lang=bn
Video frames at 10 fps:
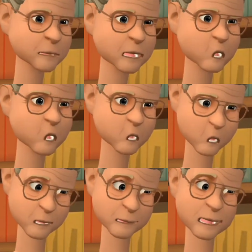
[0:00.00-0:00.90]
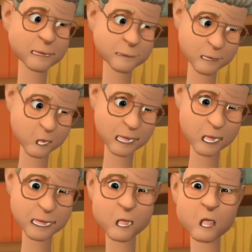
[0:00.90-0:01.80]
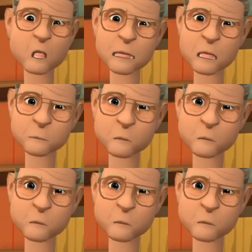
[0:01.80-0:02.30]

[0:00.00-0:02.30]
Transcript: বলতে হয় না অল্পতেই সেতে যায়